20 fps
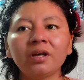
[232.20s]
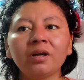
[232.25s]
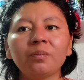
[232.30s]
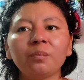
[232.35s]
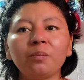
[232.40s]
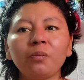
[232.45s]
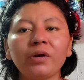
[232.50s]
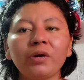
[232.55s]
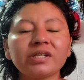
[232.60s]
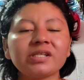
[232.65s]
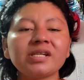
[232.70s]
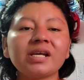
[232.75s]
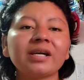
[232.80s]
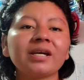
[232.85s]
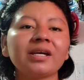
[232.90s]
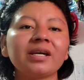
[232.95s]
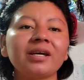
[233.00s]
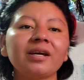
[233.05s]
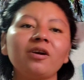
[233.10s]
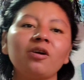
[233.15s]
Pues
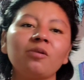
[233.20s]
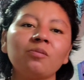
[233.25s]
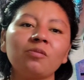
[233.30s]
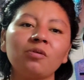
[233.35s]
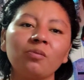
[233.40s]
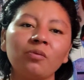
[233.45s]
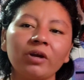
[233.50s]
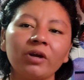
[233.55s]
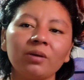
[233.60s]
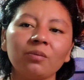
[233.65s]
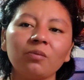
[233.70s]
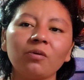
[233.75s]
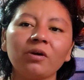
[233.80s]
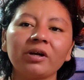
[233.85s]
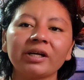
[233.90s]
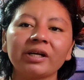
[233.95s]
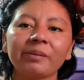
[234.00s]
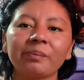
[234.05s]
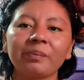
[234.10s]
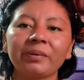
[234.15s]
aquí, como vuelvo a
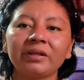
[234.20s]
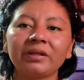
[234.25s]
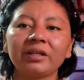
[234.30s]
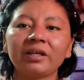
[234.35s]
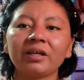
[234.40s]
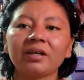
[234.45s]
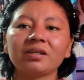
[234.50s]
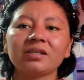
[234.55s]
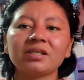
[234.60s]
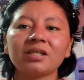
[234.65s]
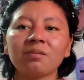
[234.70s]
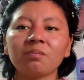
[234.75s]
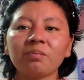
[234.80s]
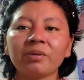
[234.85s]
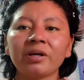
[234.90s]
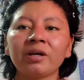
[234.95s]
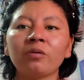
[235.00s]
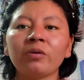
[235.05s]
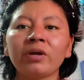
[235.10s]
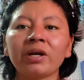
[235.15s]
repetir, siempre
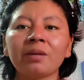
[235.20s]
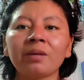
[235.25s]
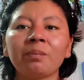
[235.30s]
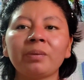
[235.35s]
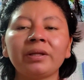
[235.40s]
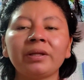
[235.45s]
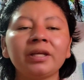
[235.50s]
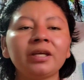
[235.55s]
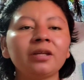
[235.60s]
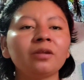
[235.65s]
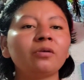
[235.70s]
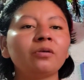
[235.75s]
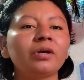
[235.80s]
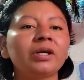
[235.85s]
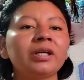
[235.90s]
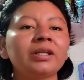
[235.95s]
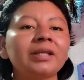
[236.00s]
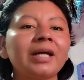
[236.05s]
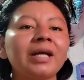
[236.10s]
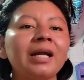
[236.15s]
lo he repetido y
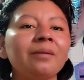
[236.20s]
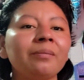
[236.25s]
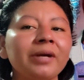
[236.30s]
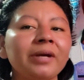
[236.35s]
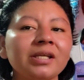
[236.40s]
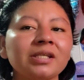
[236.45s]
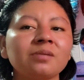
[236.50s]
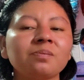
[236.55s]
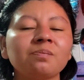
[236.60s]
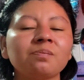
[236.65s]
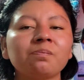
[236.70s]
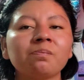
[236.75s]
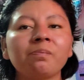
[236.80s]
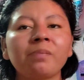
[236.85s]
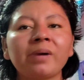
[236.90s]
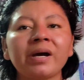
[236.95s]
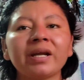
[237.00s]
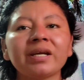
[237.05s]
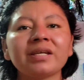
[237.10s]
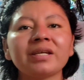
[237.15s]
tal vez
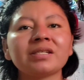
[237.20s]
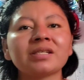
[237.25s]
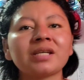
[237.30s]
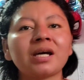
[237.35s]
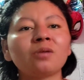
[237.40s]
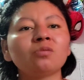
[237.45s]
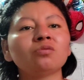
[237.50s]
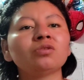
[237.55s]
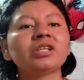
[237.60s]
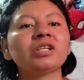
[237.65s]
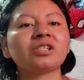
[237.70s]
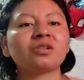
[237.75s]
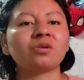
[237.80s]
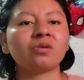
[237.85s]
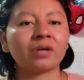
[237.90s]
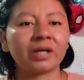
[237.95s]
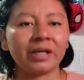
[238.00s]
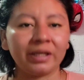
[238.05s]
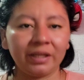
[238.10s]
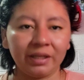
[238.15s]
parezca un disco
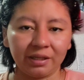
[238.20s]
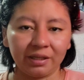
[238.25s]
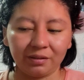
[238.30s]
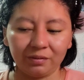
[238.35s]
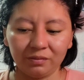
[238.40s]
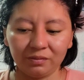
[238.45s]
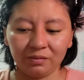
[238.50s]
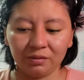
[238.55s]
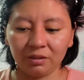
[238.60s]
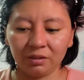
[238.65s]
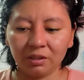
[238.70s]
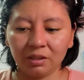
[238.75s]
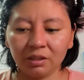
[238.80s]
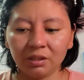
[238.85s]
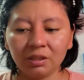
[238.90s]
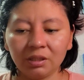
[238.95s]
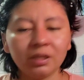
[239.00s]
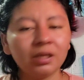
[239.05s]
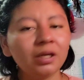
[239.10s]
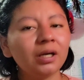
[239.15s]
rayado.
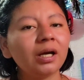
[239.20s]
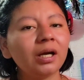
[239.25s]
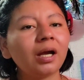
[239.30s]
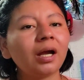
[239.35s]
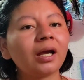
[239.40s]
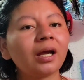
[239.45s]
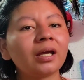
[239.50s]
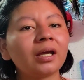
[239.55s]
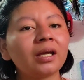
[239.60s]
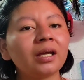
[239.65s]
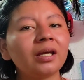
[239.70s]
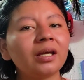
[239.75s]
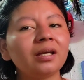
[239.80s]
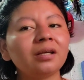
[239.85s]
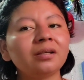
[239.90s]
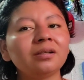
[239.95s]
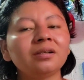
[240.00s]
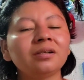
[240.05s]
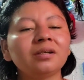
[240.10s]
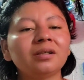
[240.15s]
Aquí,
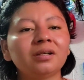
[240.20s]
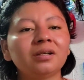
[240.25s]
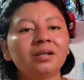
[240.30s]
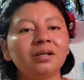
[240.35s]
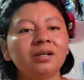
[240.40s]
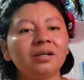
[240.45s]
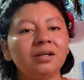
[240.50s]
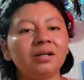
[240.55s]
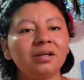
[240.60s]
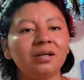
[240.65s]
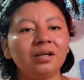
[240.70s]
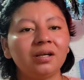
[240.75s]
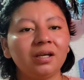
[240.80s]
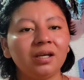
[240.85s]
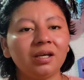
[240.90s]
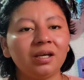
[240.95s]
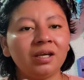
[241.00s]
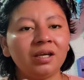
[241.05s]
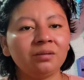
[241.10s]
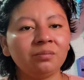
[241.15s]

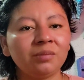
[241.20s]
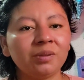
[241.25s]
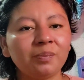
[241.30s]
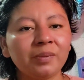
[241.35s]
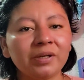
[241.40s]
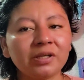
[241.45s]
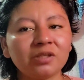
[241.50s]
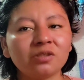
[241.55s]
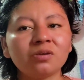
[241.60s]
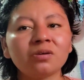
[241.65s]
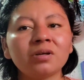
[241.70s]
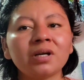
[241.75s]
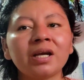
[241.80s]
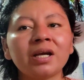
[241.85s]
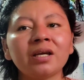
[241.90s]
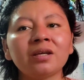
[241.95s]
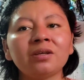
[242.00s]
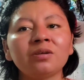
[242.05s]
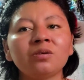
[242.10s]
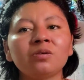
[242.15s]
en mi persona,
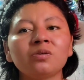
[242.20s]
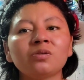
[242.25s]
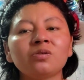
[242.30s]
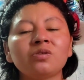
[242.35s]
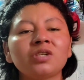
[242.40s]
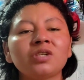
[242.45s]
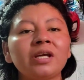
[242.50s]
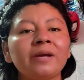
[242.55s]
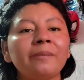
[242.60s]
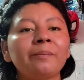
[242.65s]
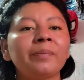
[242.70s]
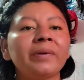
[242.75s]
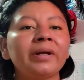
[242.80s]
yo siempre